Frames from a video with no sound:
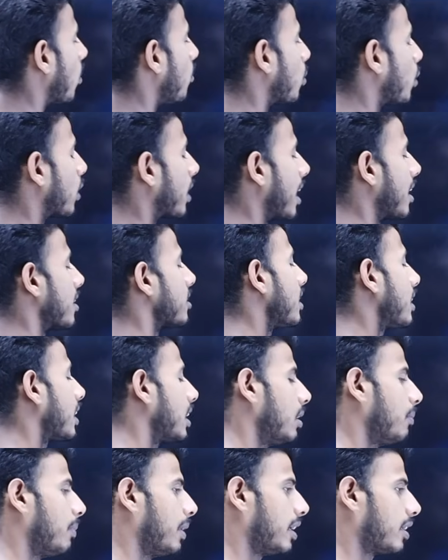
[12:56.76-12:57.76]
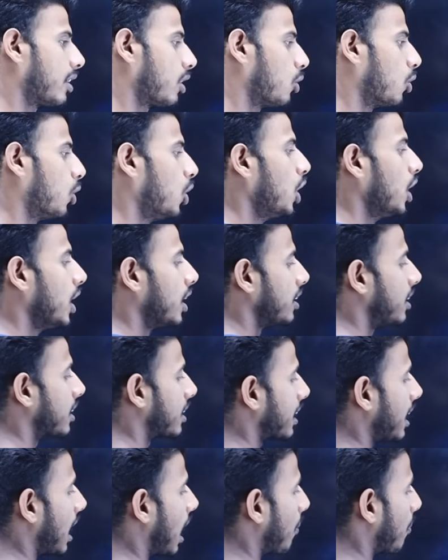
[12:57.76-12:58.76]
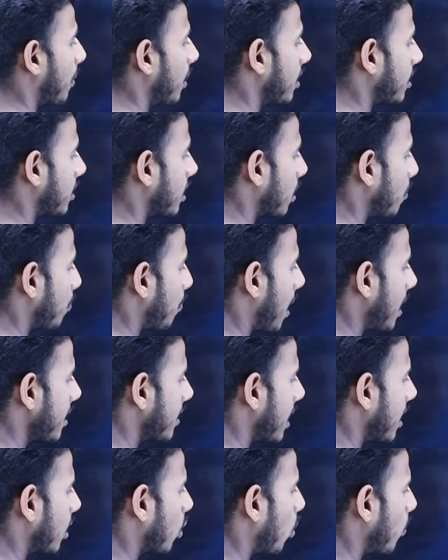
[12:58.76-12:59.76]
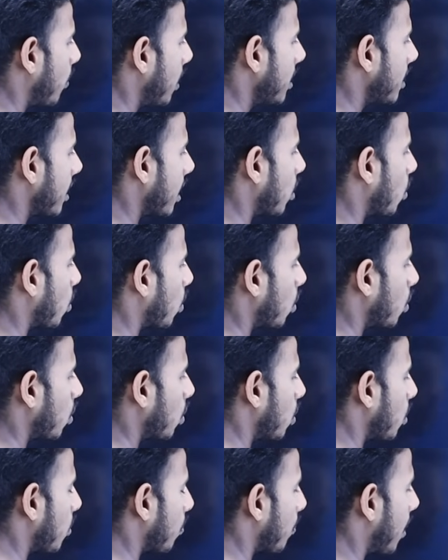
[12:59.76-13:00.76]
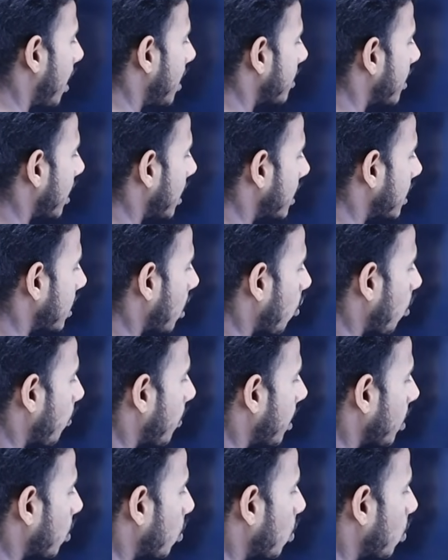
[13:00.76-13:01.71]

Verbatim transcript: को मोनिटाइजेशन के लिए भेज रहे हो जैसे कि आपने जैसे कि पांच तारीख को भेज रहे हो पांच तारीख चारवा महीना